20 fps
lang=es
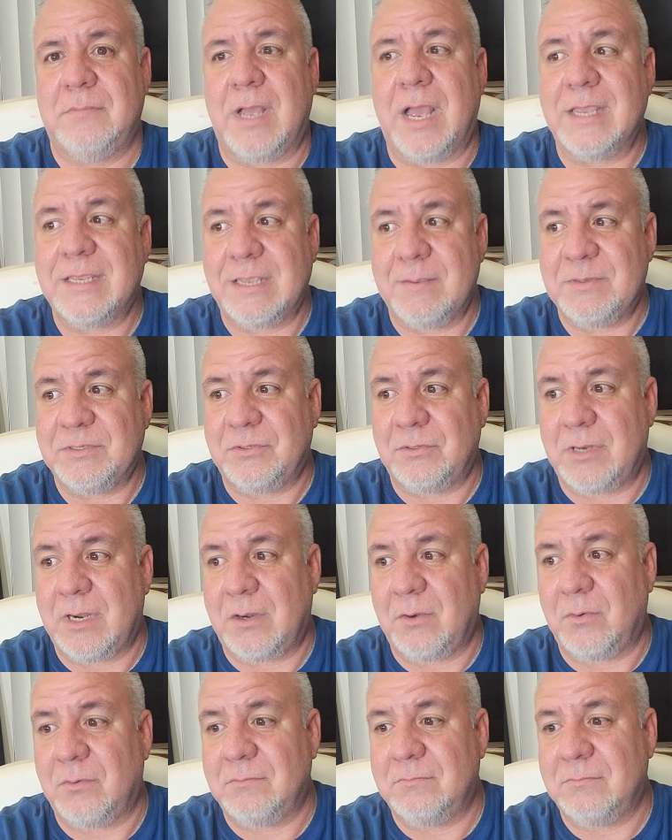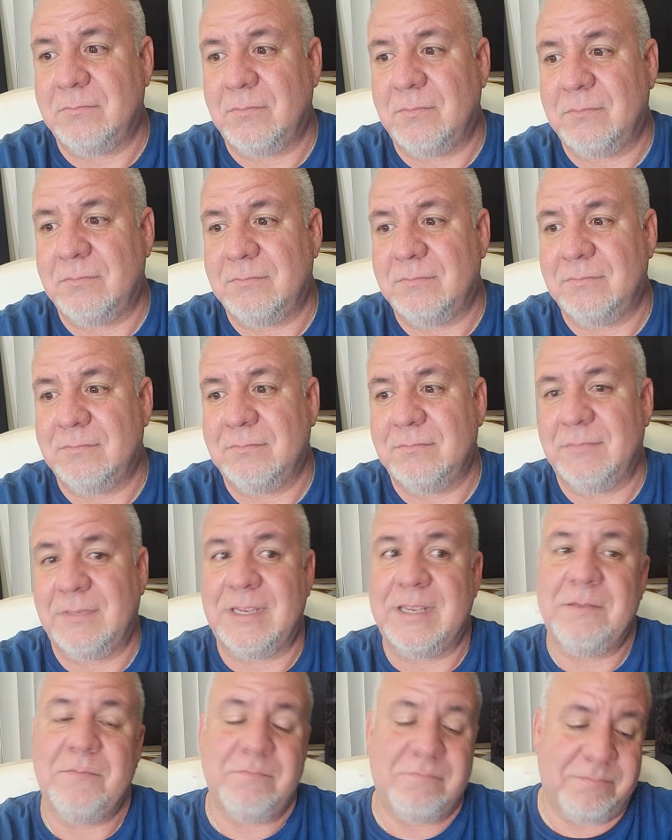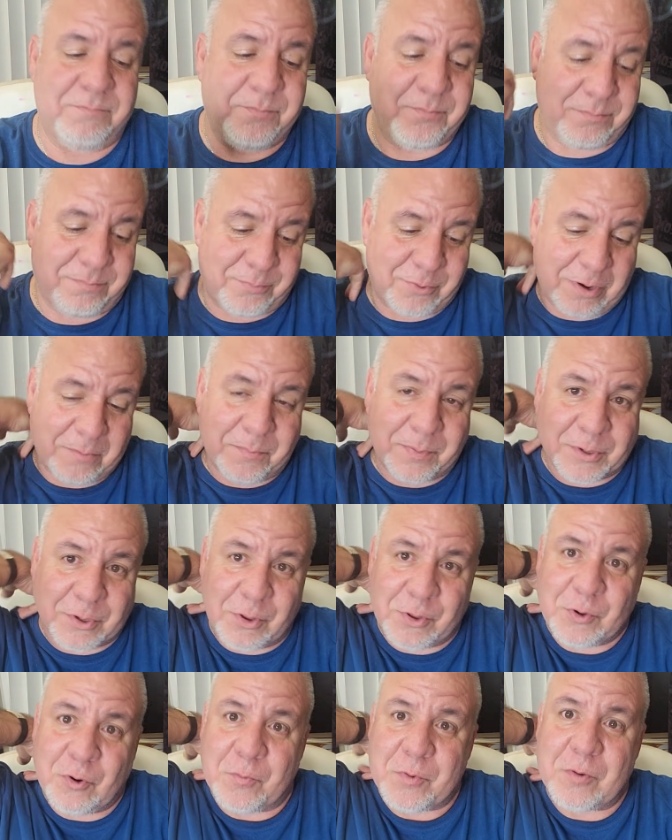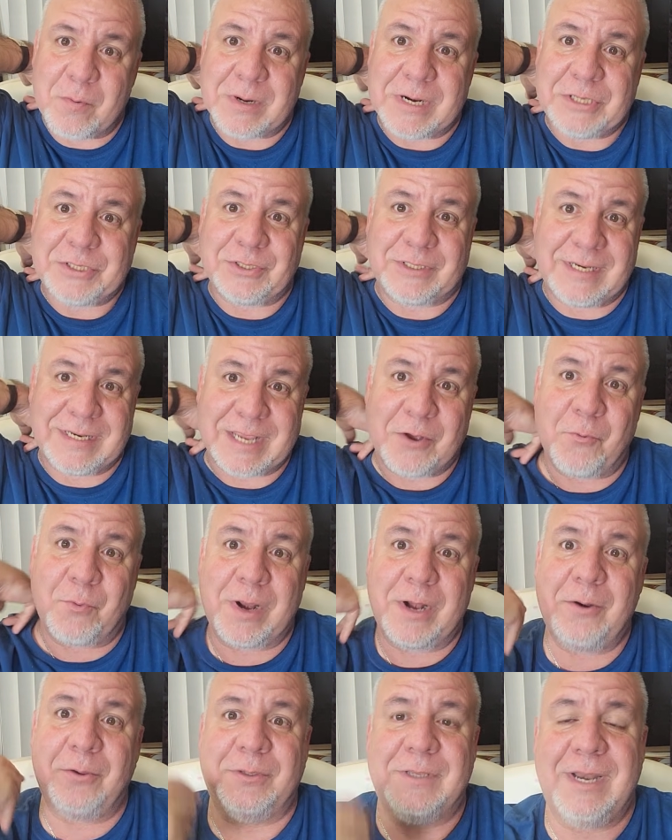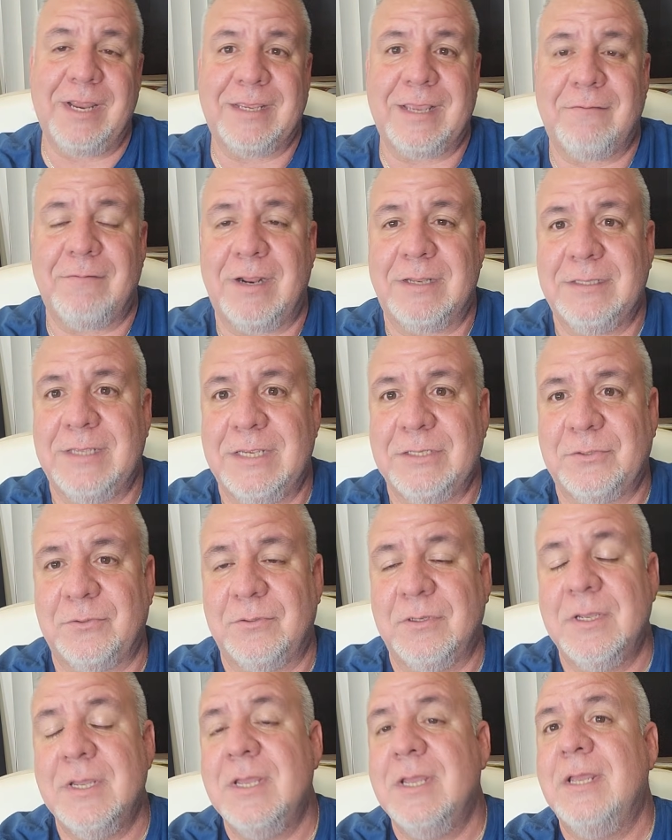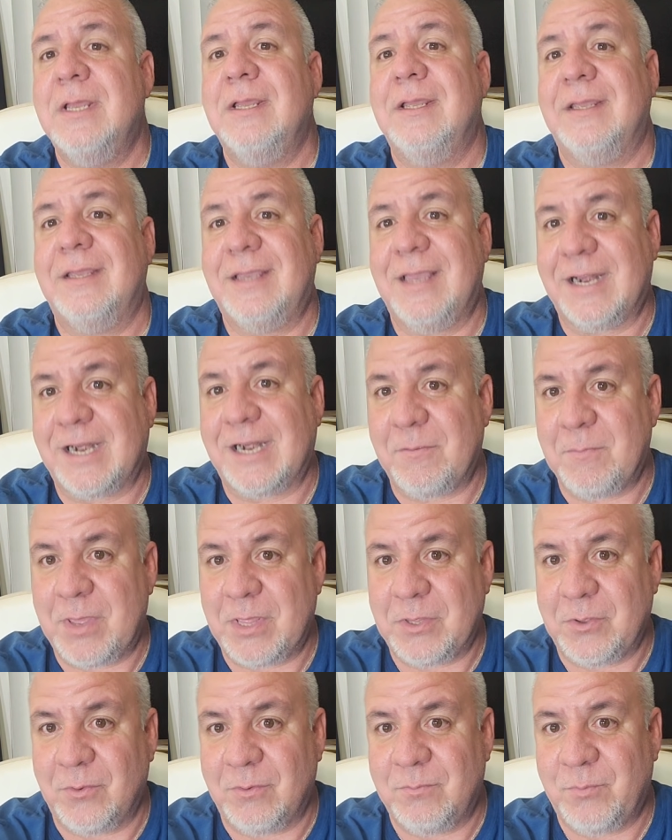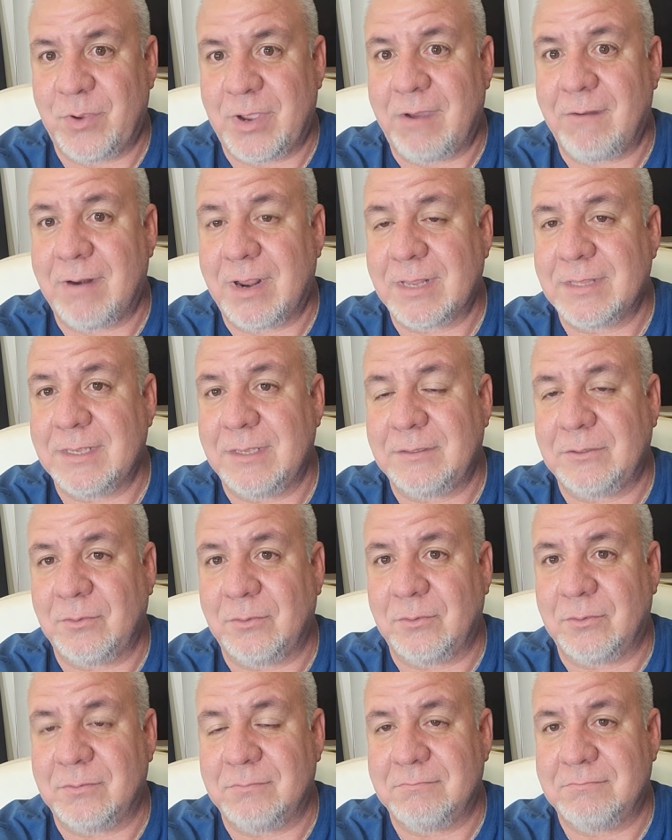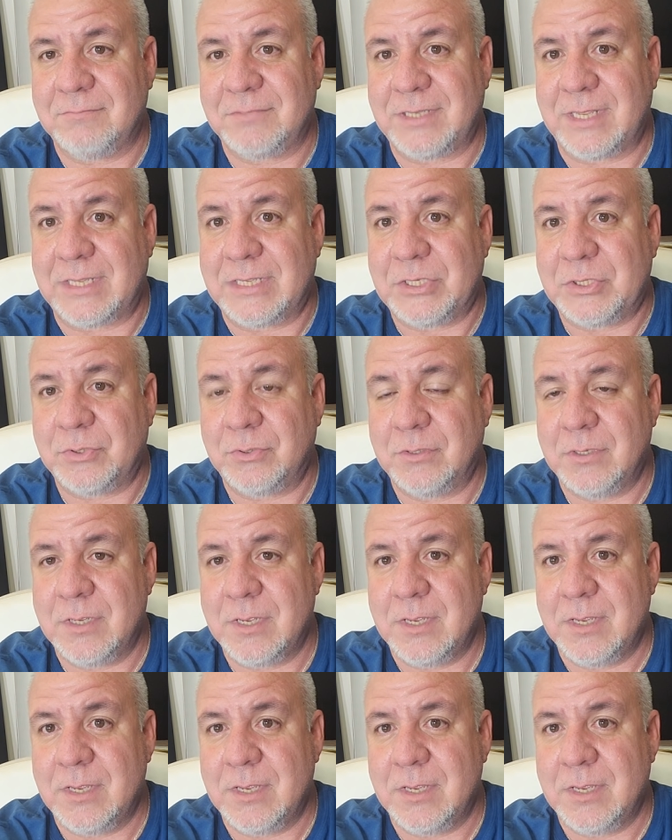Hay que mencionarlo. Y por el periódico mío me han dicho, tienes que cubrirlo, tienes que hablar de eso. ¿Qué remedio? Pues hablar de esto se ha dicho.